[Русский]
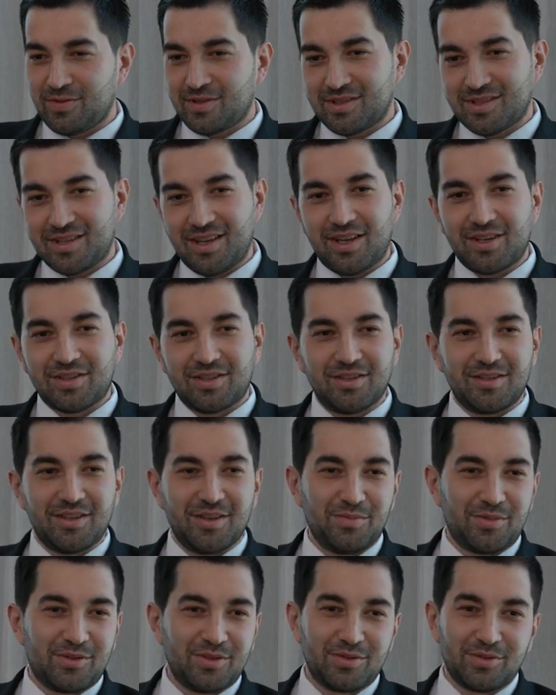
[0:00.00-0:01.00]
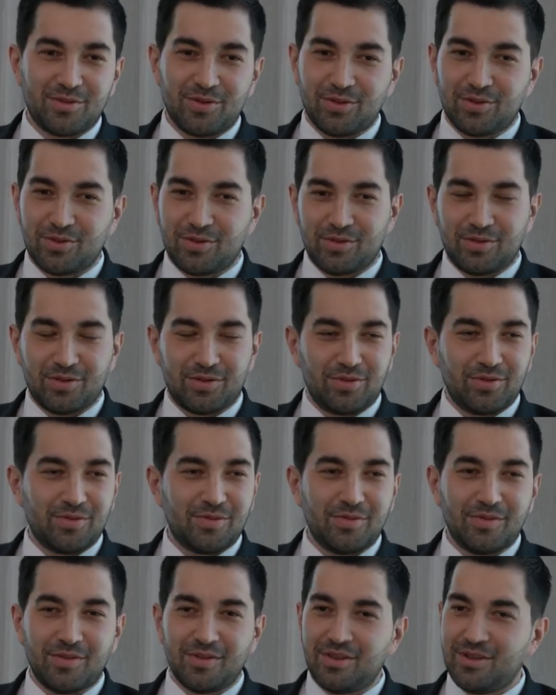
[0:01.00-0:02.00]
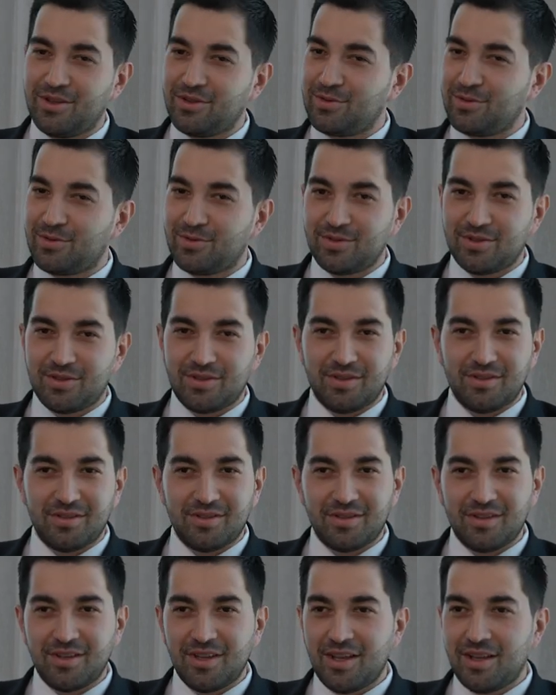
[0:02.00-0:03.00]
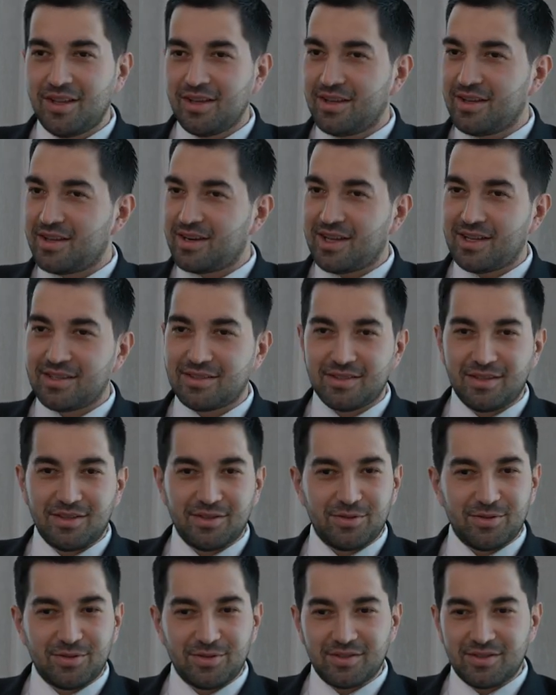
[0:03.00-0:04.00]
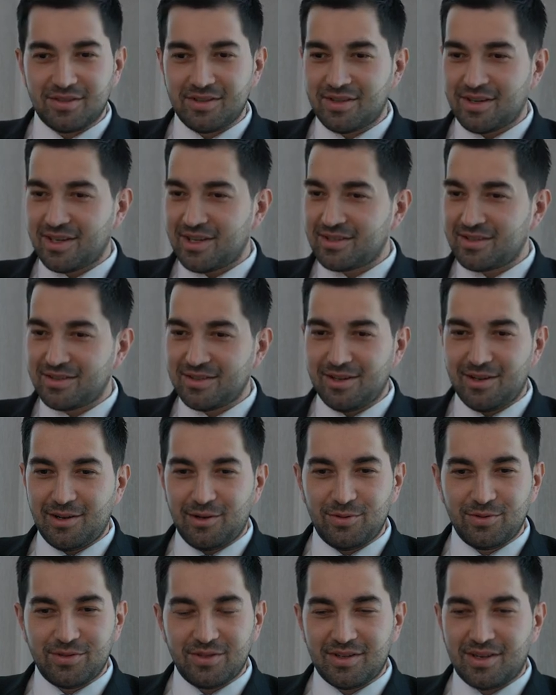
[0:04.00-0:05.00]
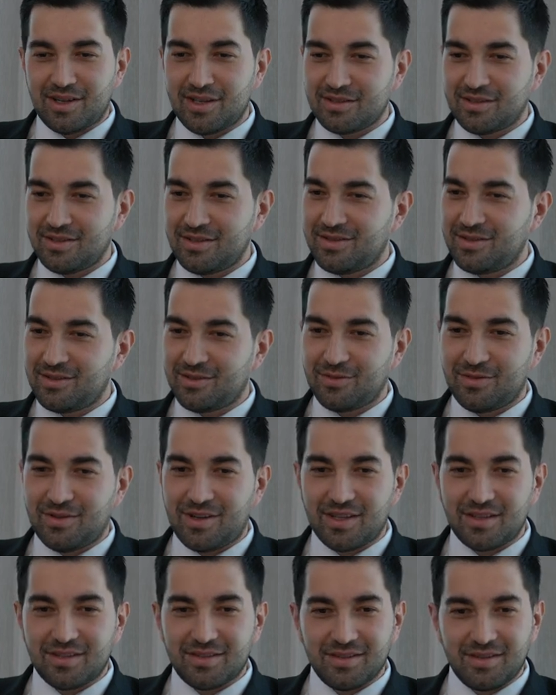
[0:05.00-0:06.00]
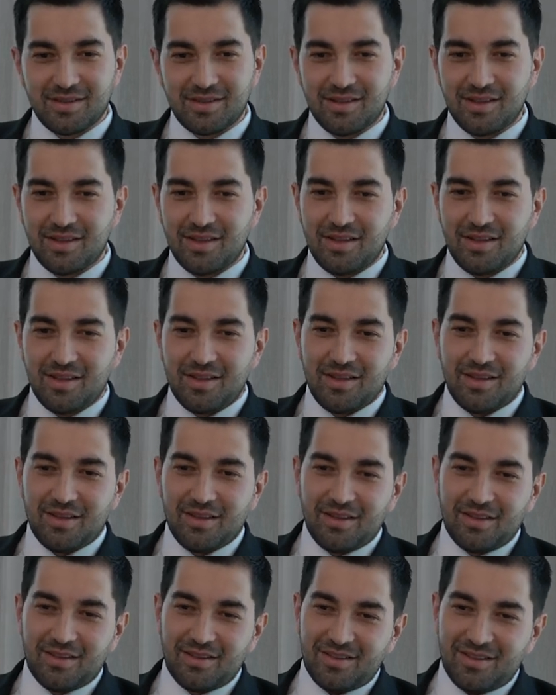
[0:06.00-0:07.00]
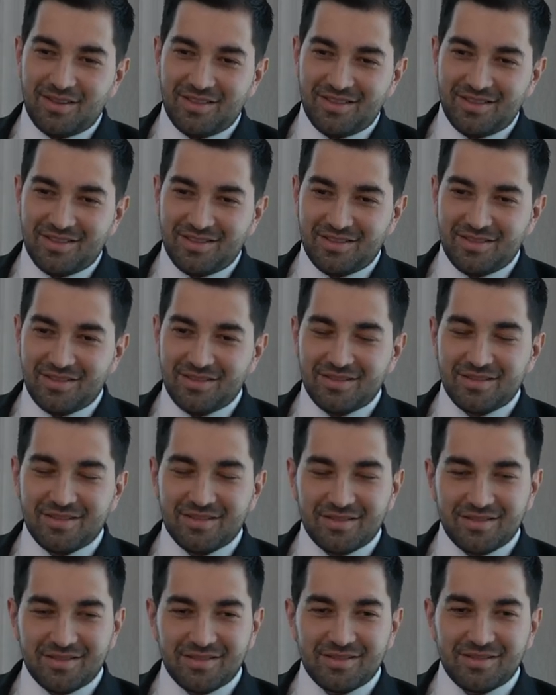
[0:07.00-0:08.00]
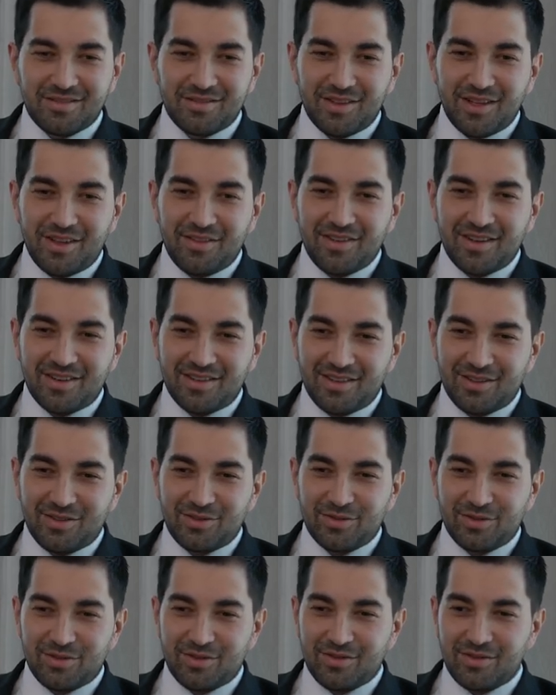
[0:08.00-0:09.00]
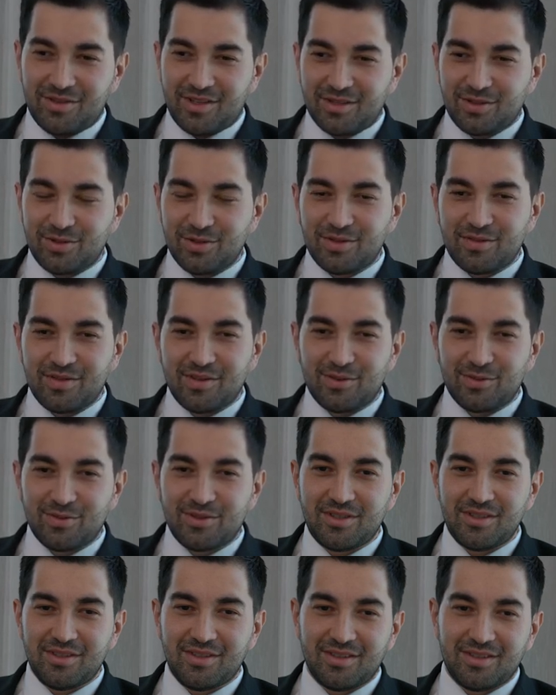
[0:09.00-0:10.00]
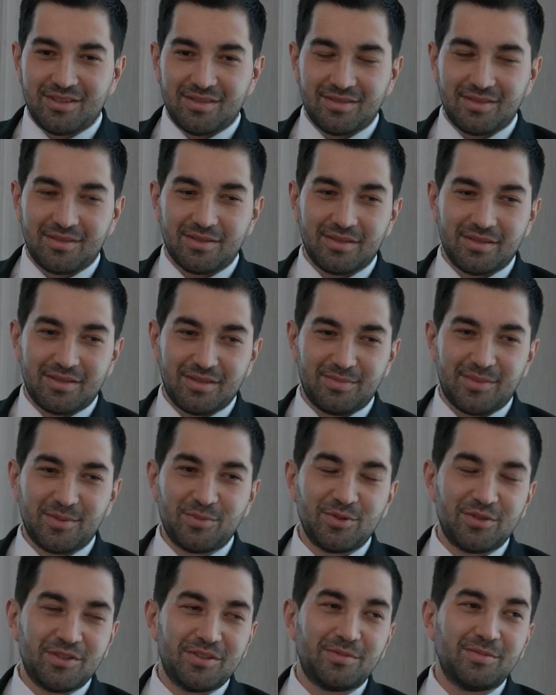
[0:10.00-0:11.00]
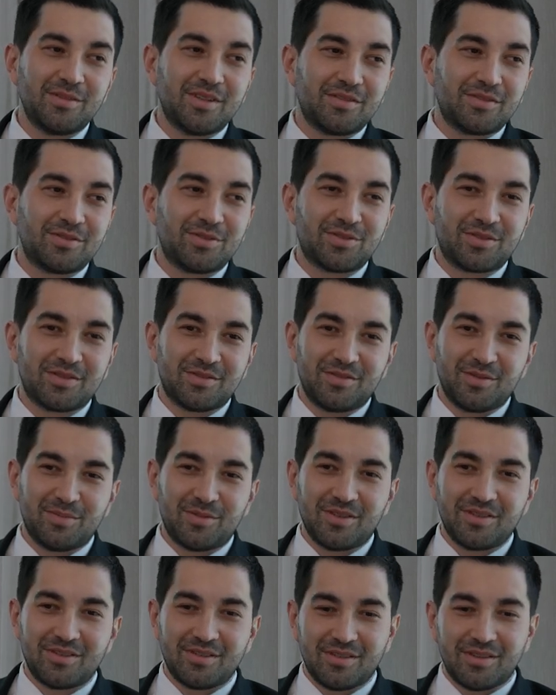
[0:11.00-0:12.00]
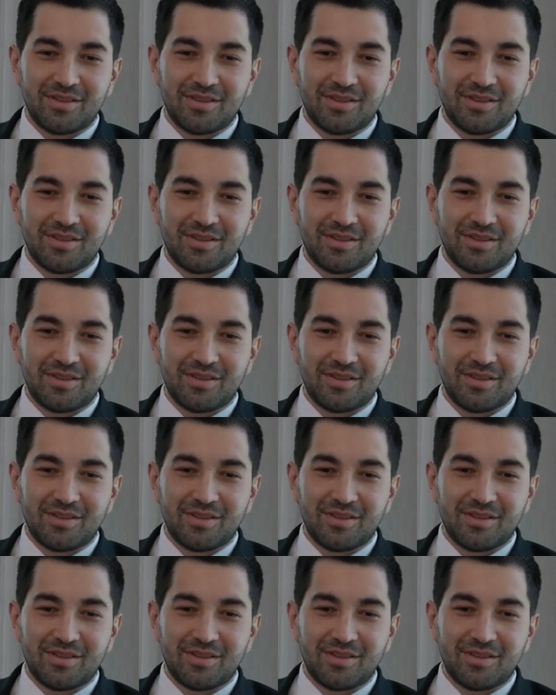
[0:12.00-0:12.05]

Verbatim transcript: У вас каждый день происходит что-то нового. Нету рутины, угу. разные гости, разные люди, разные ситуации. И, наверное, то, что отсутствие рутины побудило меня все же выбрать